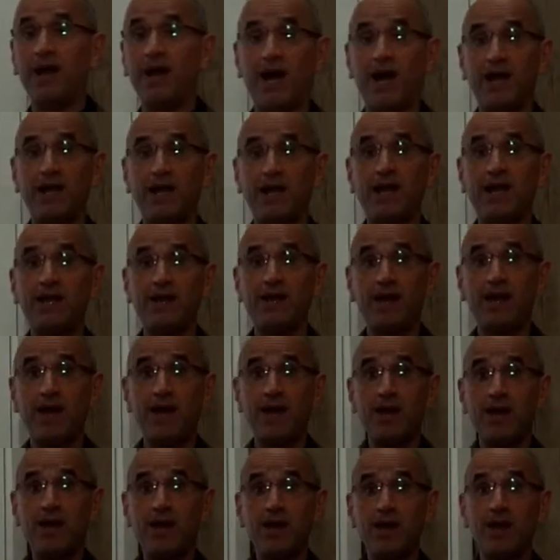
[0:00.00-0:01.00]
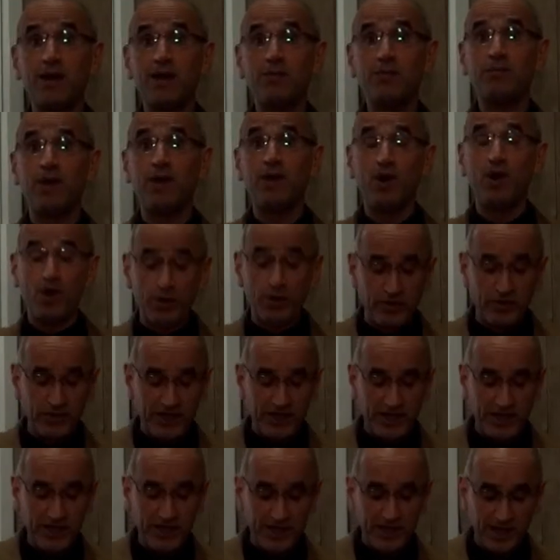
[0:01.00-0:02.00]
علي
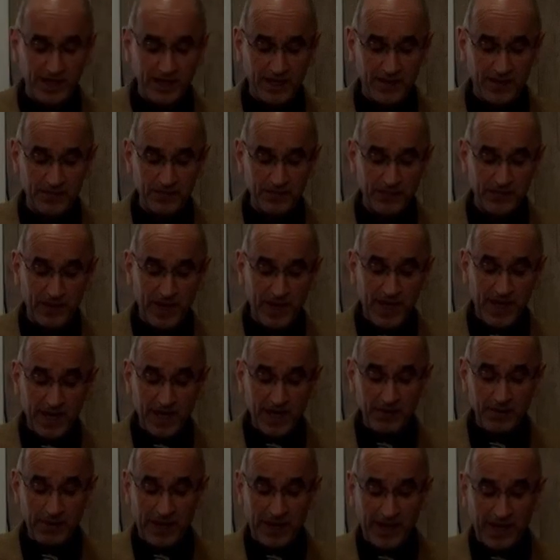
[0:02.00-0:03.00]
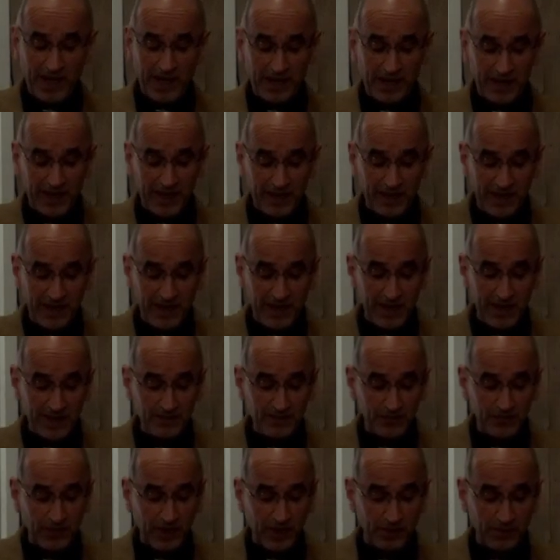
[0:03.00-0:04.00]
باذنه اقبل علي
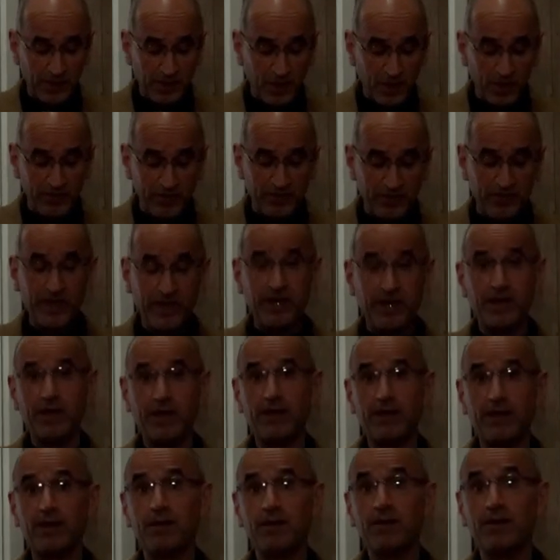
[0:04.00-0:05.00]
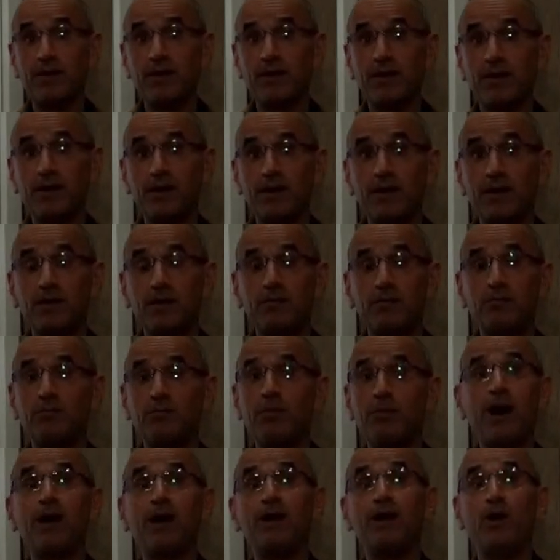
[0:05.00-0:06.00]
باذنه
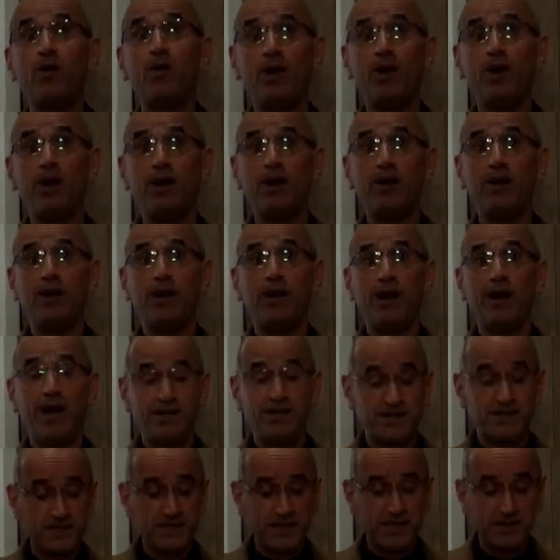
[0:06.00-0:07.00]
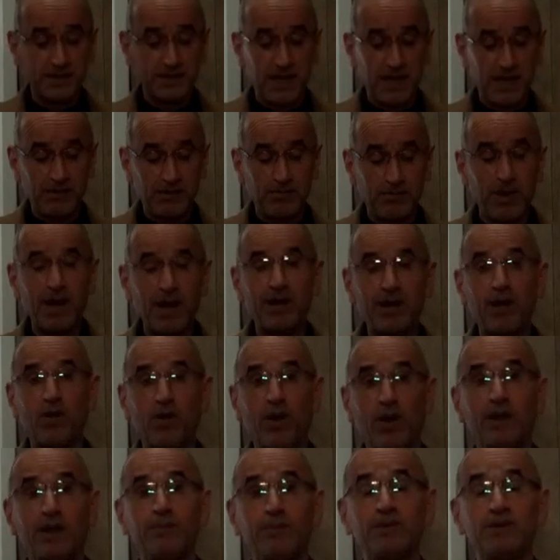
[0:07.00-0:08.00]
ما نوع عزيزي الطالب ما
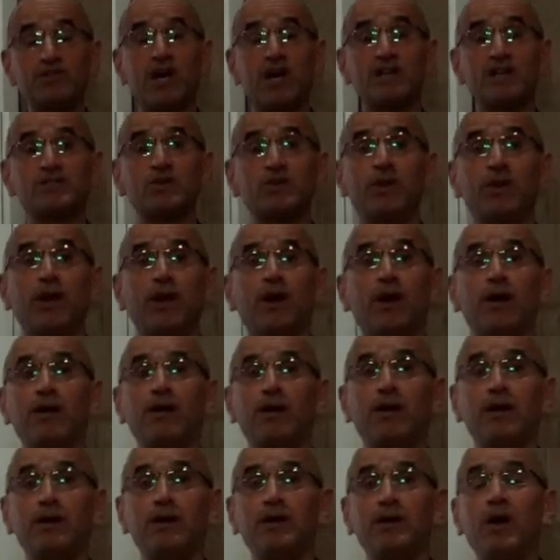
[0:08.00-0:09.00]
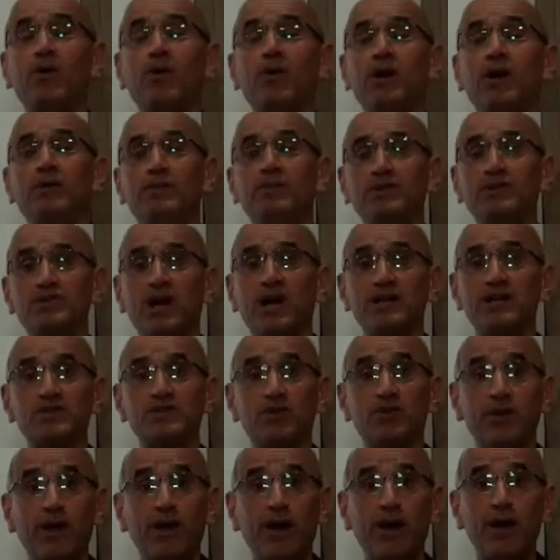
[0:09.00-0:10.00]
نوع المجاز هنا نوع المجاز
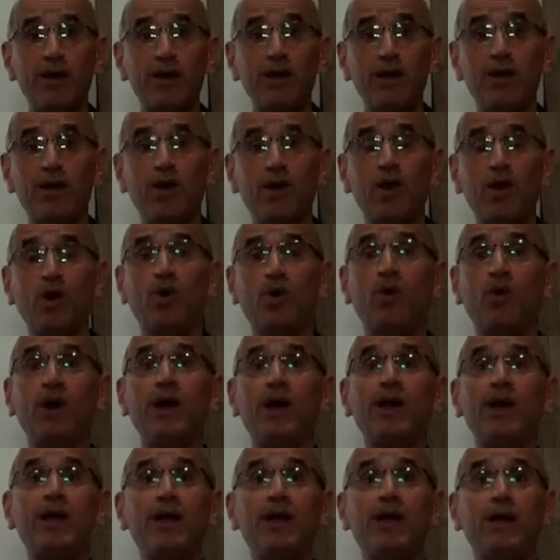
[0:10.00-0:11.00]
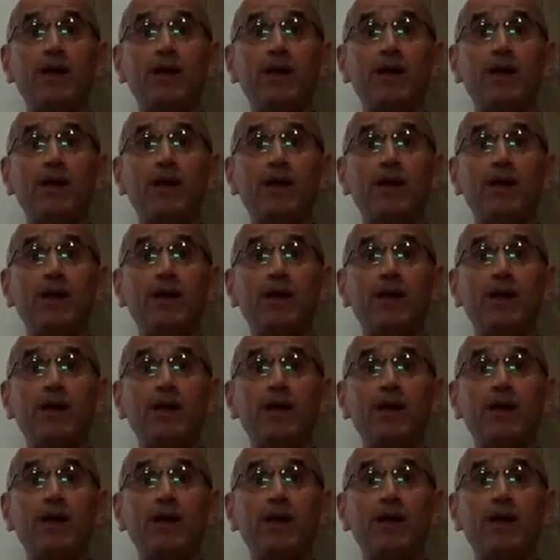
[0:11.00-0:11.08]
هنا هو